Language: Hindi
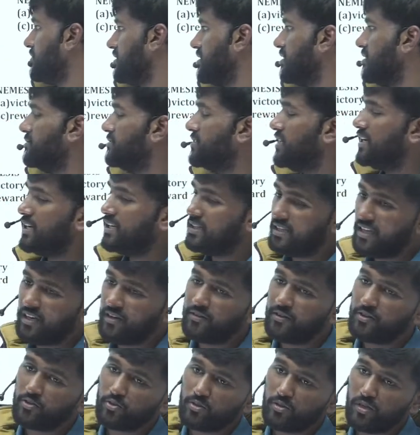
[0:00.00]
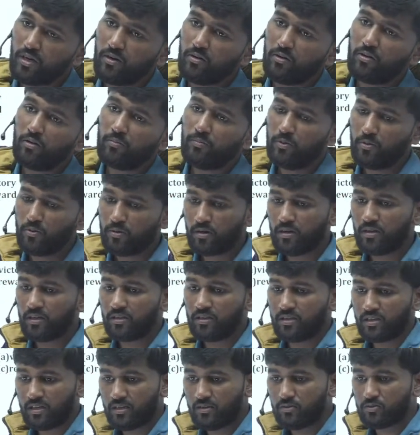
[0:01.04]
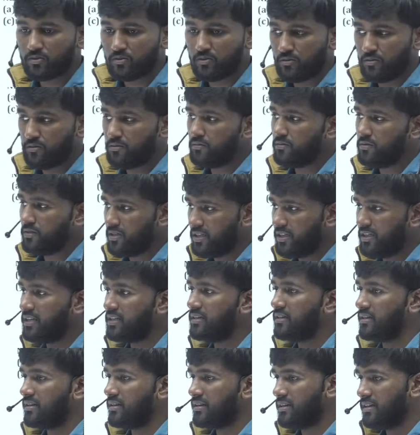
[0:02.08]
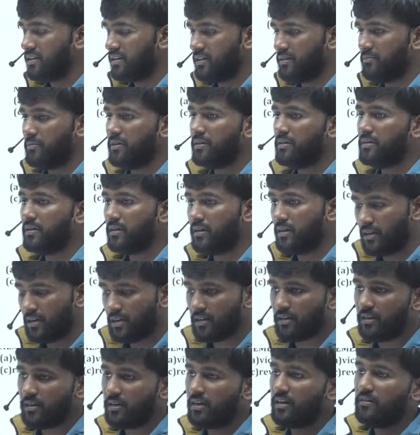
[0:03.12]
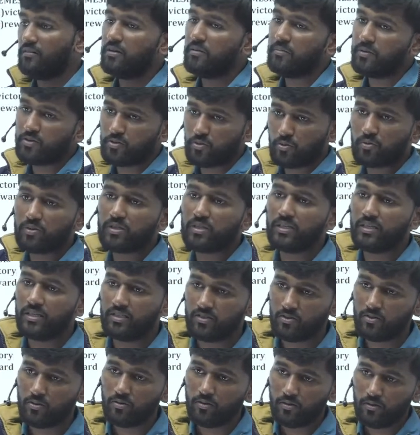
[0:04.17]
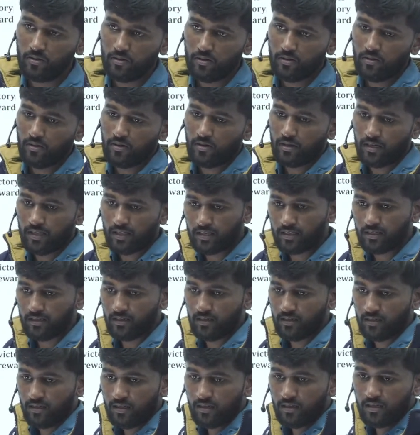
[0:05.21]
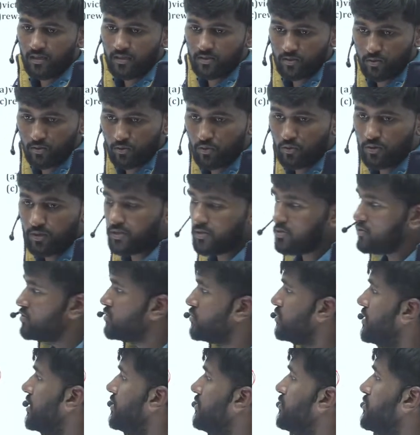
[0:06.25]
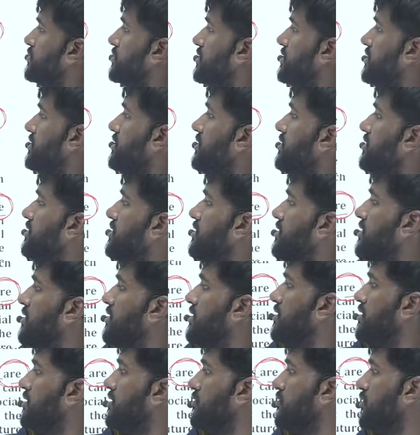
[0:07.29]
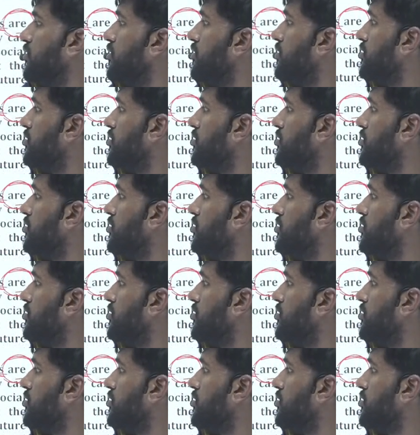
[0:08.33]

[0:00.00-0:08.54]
मतलब शायद या फिर जुड़ाव को प्लूरल की तरह उसको ट्रीट कर रखा है कि भाई अलग अलग लेवल पे जुड़ते हैं जो ठीक है शुरू के जो जुड़ाव होते हैं वो